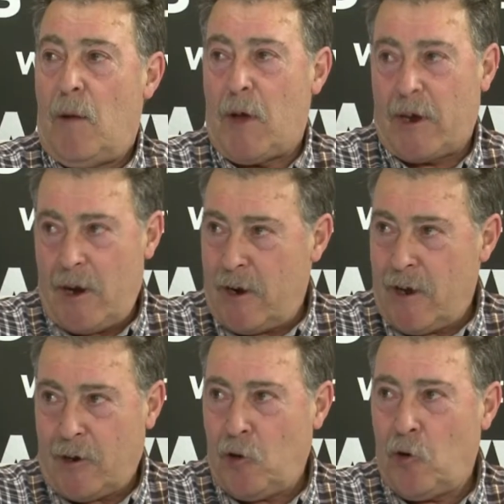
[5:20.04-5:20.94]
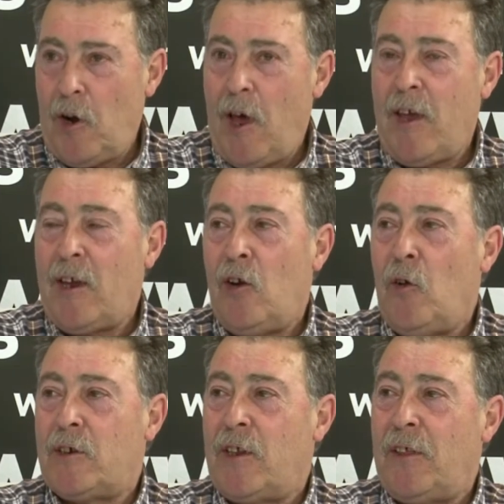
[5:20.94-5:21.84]
maquinaria agrícola es lo
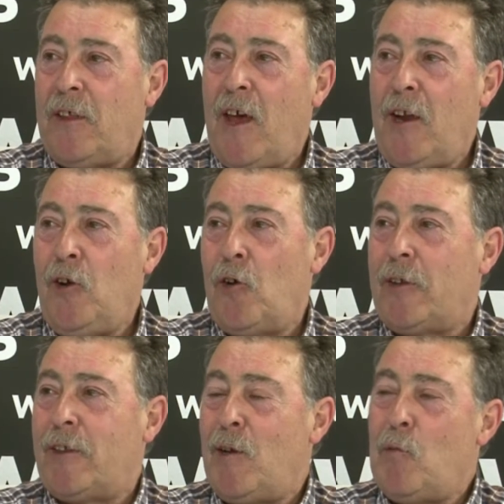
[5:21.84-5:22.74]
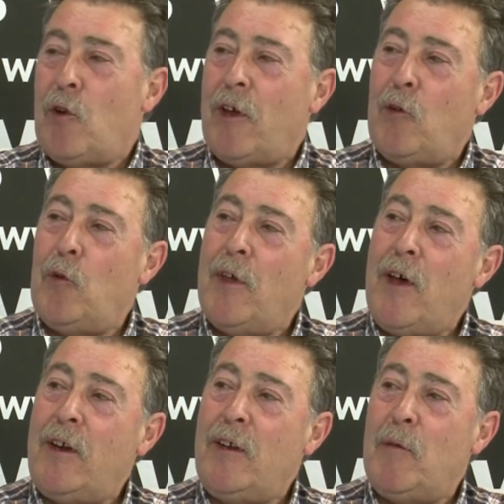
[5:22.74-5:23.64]
esencial y lo que tenemos que
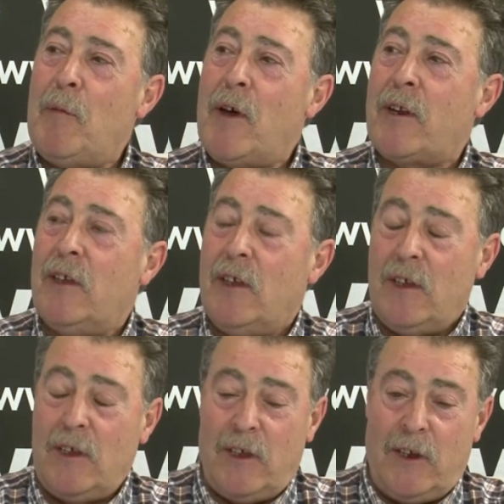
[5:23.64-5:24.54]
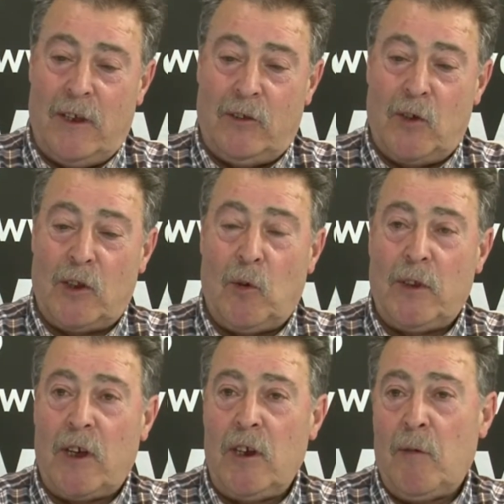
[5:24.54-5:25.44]
cuidar y mimar. Eh, tú date
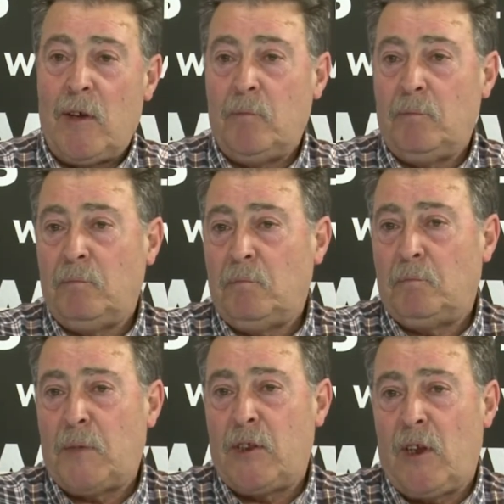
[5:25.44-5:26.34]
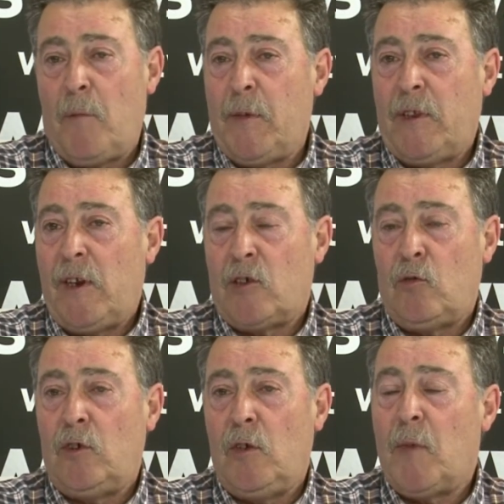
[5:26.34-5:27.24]
cuenta que llevan prácticamente las
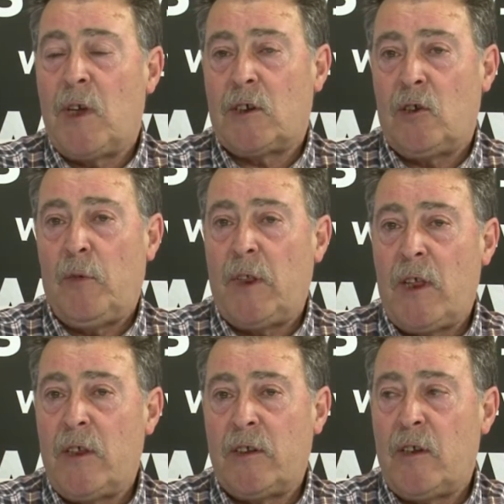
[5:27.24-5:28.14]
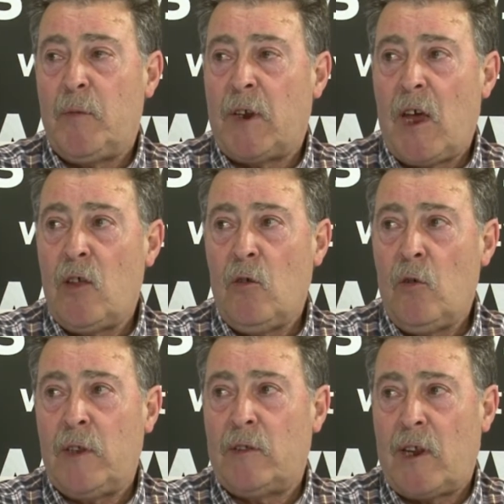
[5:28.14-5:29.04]
últimas novedades del
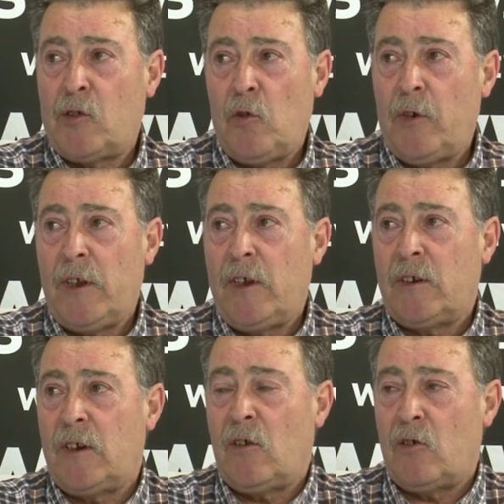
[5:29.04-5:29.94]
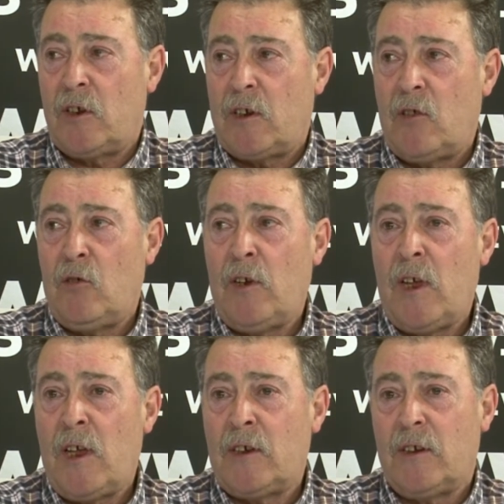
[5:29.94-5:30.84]
mercado en tractores, en
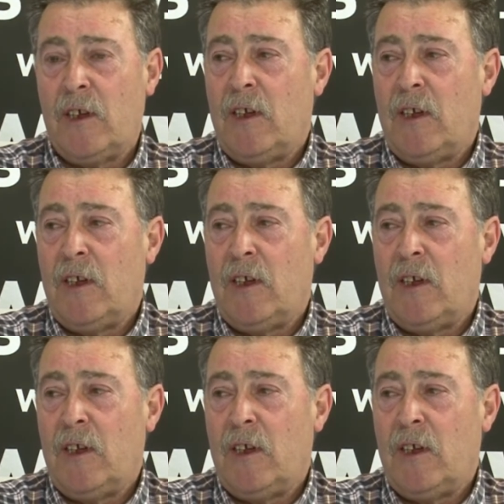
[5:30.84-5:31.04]
cosechadoras,